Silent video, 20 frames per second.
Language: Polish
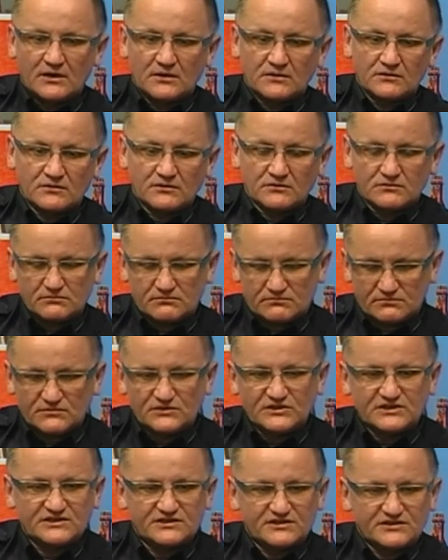no,
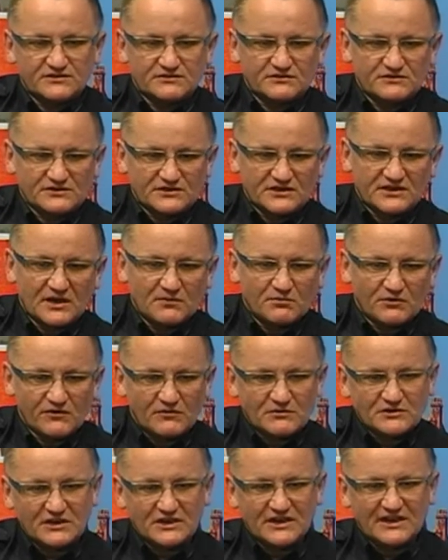nic, że tak
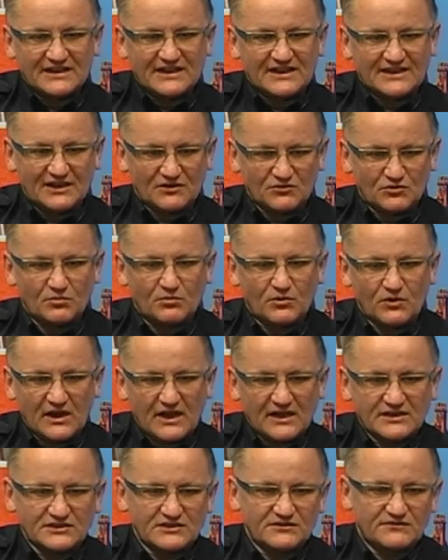powiem, się nie da na to
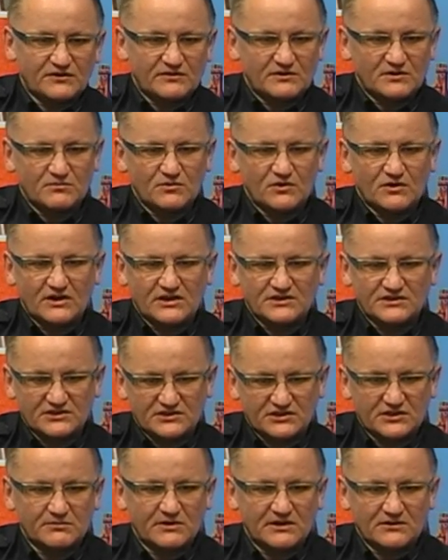poradzić. W tym okresie
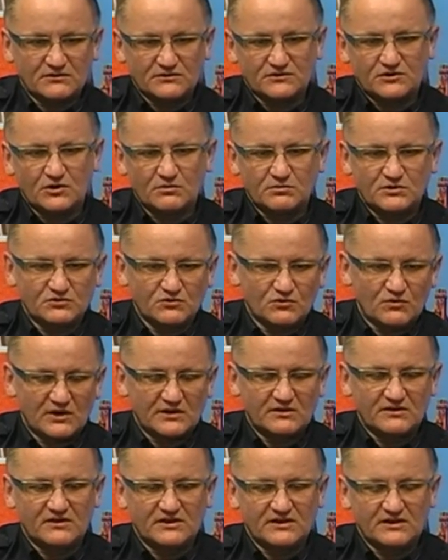trzeba to zrobić.
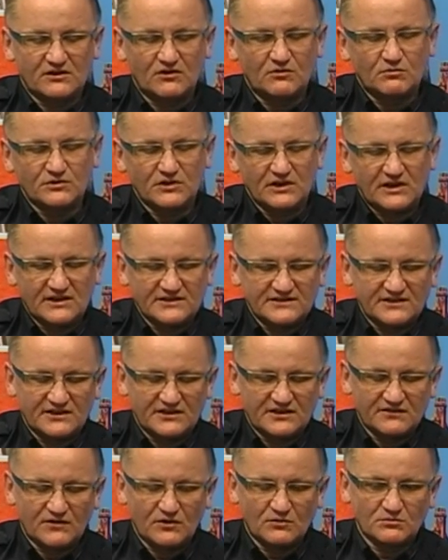Układ e,
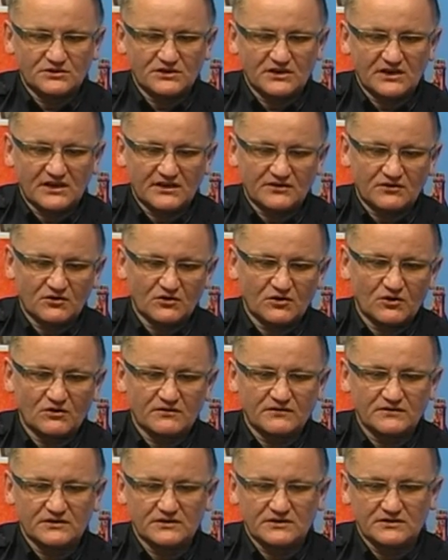komunikacyjny Wałbrzycha i
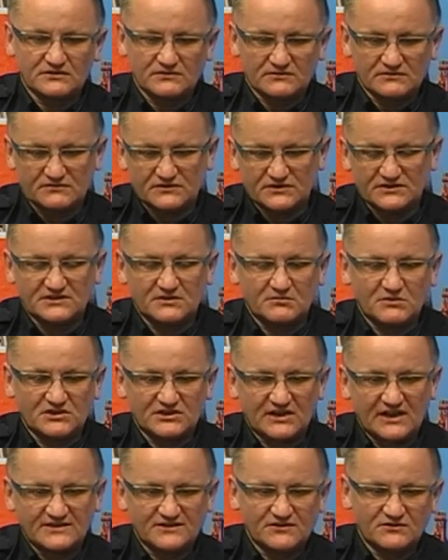drogowy wszyscy
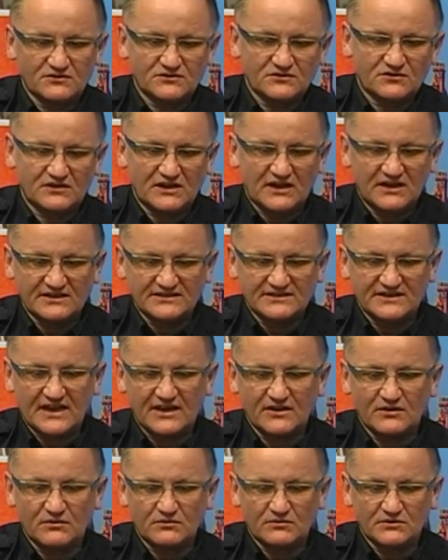mieszkańcy doskonale
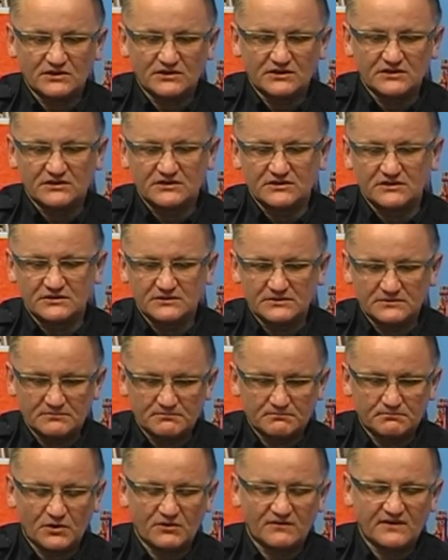znają i, i
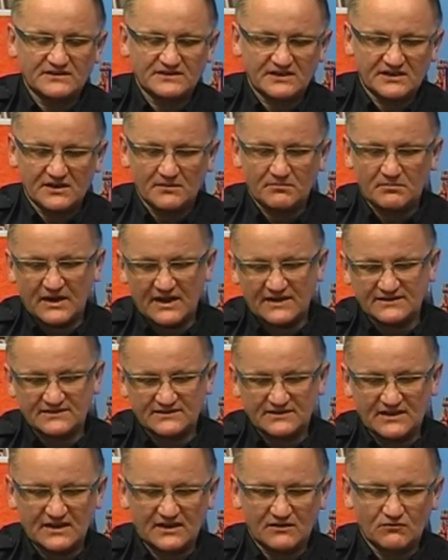prowadzenie
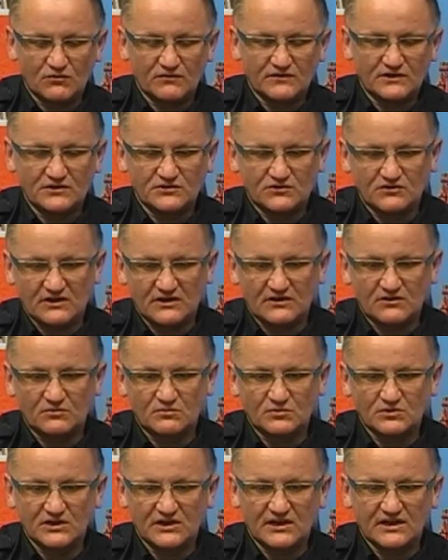prac na głównych ciągach
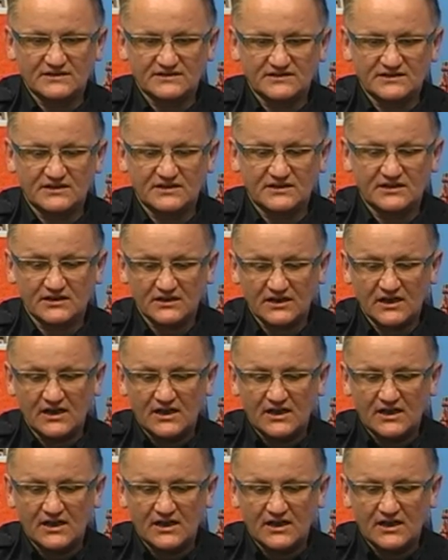komunikacyjnych